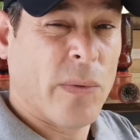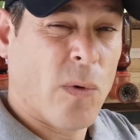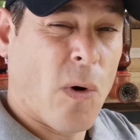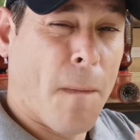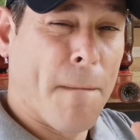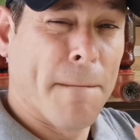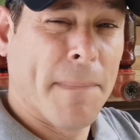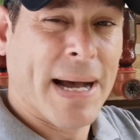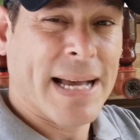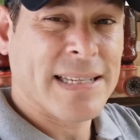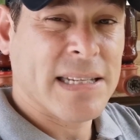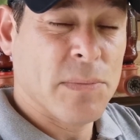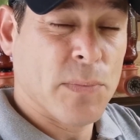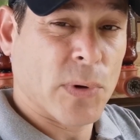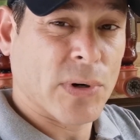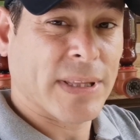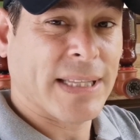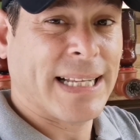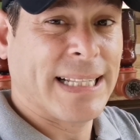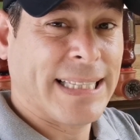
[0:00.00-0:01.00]
vivo más
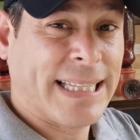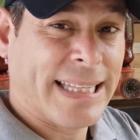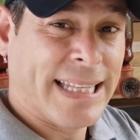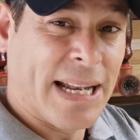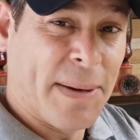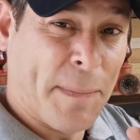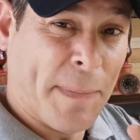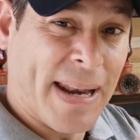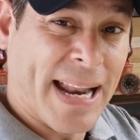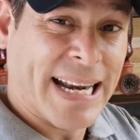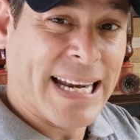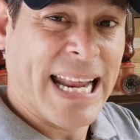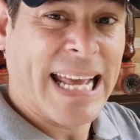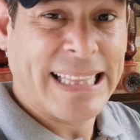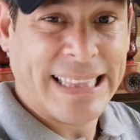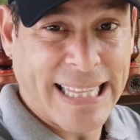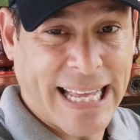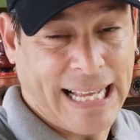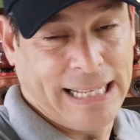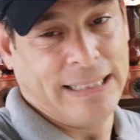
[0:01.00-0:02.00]
importante del
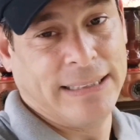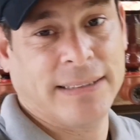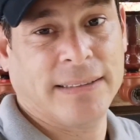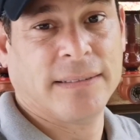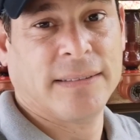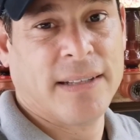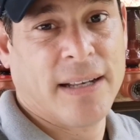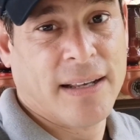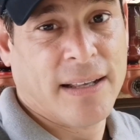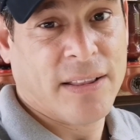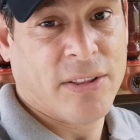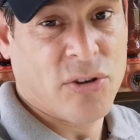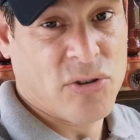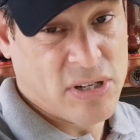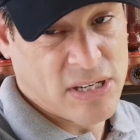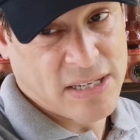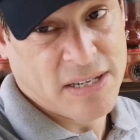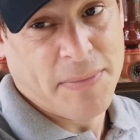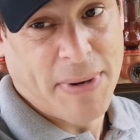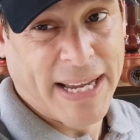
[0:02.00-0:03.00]
planeta.
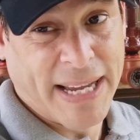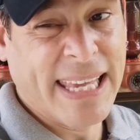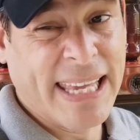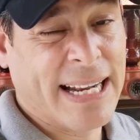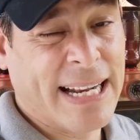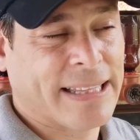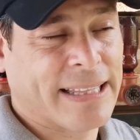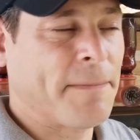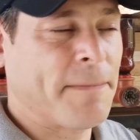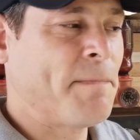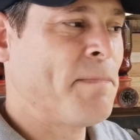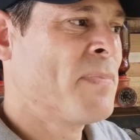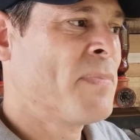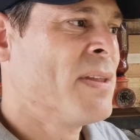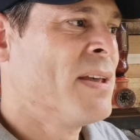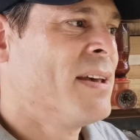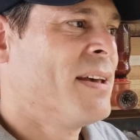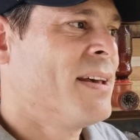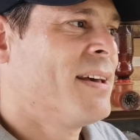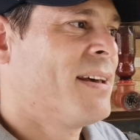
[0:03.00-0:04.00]
Entonces, imagínate,
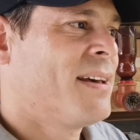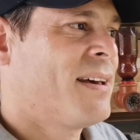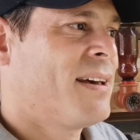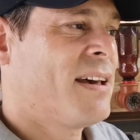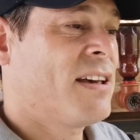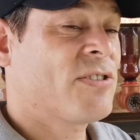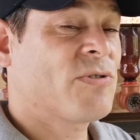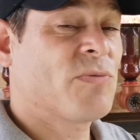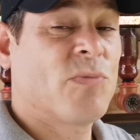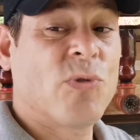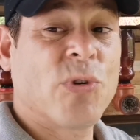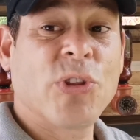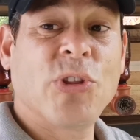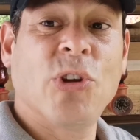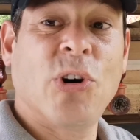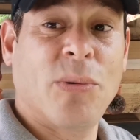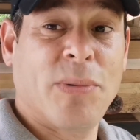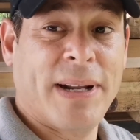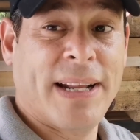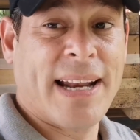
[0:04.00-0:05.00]
es muy
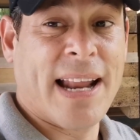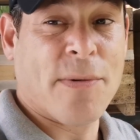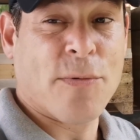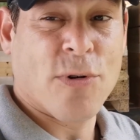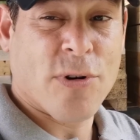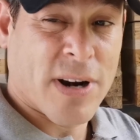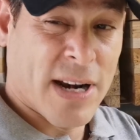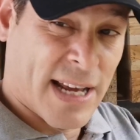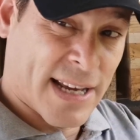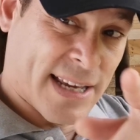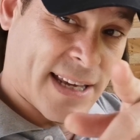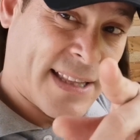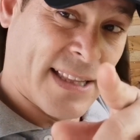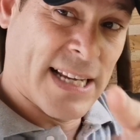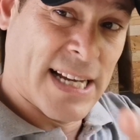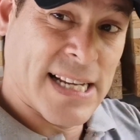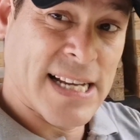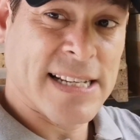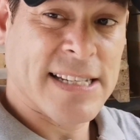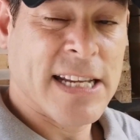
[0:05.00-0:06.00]
noble labor la que
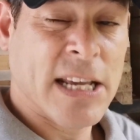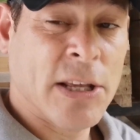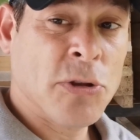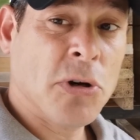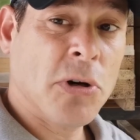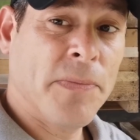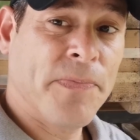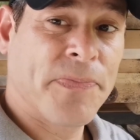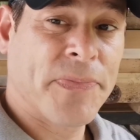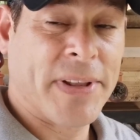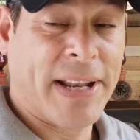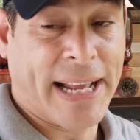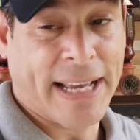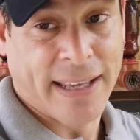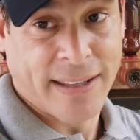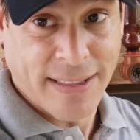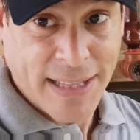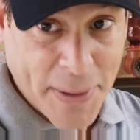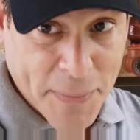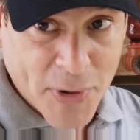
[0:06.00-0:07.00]
estás haciendo, la que
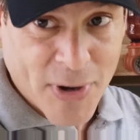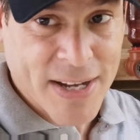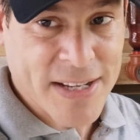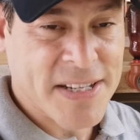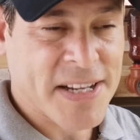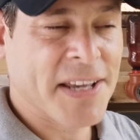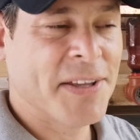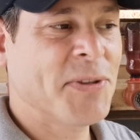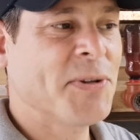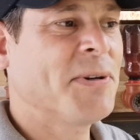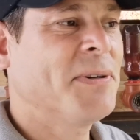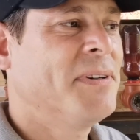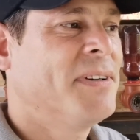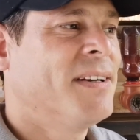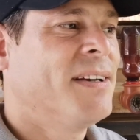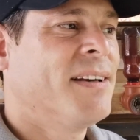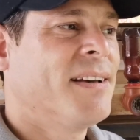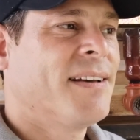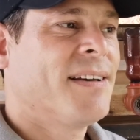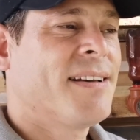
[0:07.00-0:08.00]
estamos haciendo.
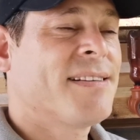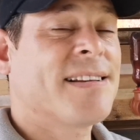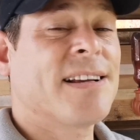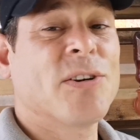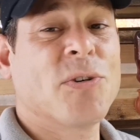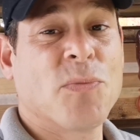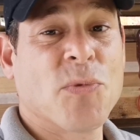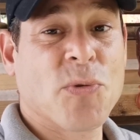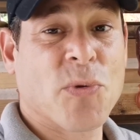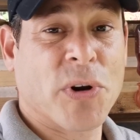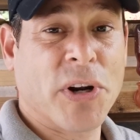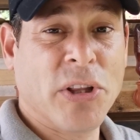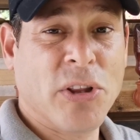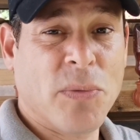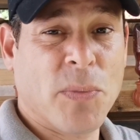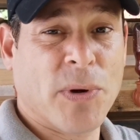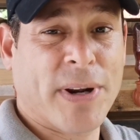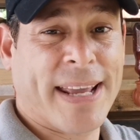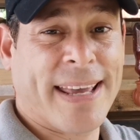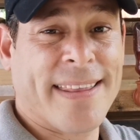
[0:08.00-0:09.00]
Es algo muy
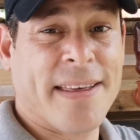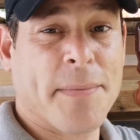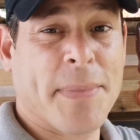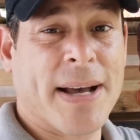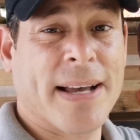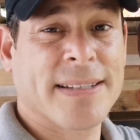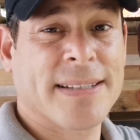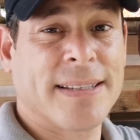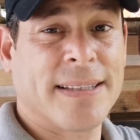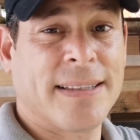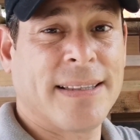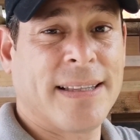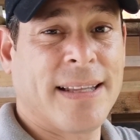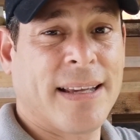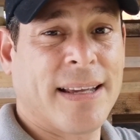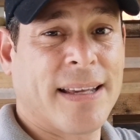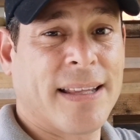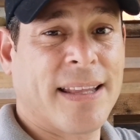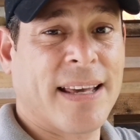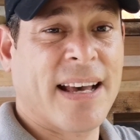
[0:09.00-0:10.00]
bonito porque además
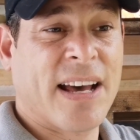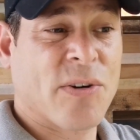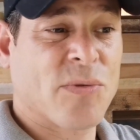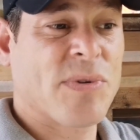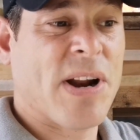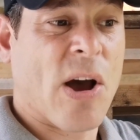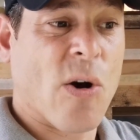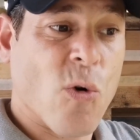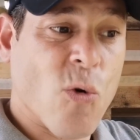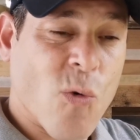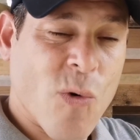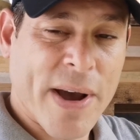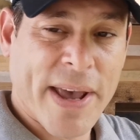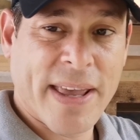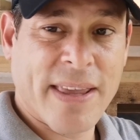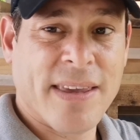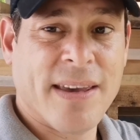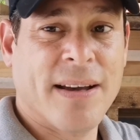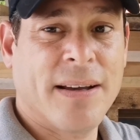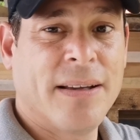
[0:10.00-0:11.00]
de dejar una
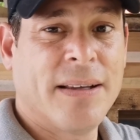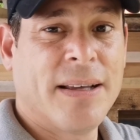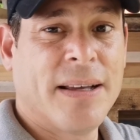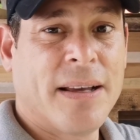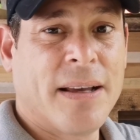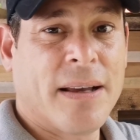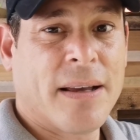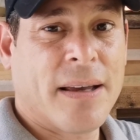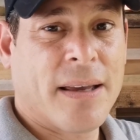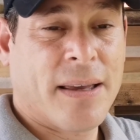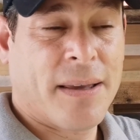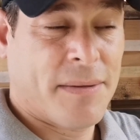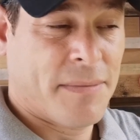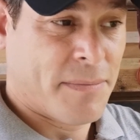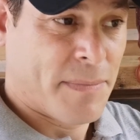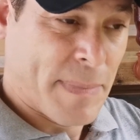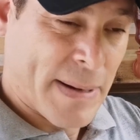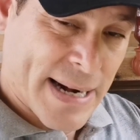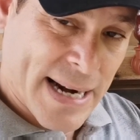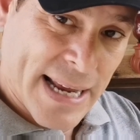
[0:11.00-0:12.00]
huella eh,
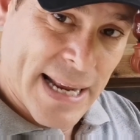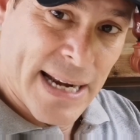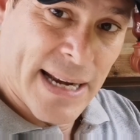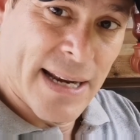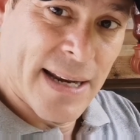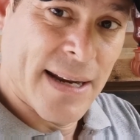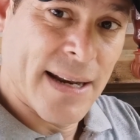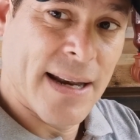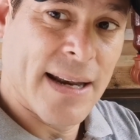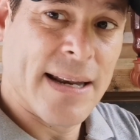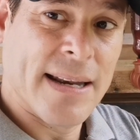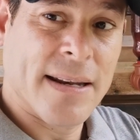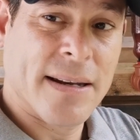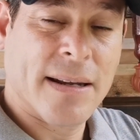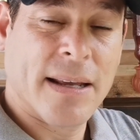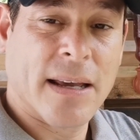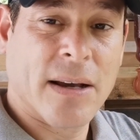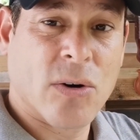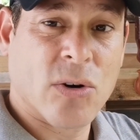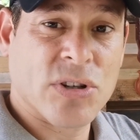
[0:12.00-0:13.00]
para el
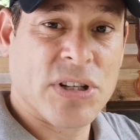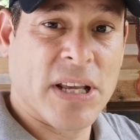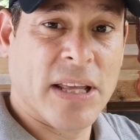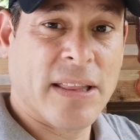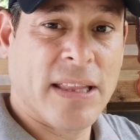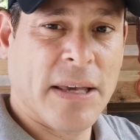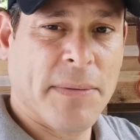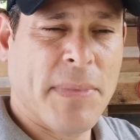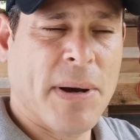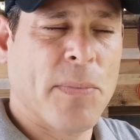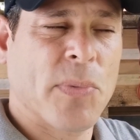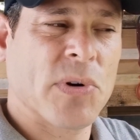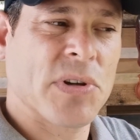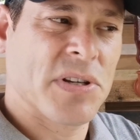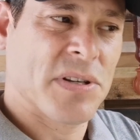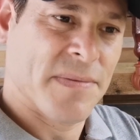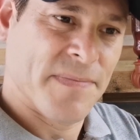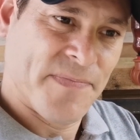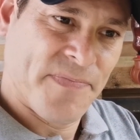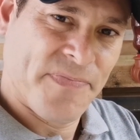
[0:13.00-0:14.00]
ecosistema,
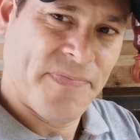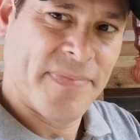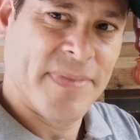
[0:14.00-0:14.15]
pues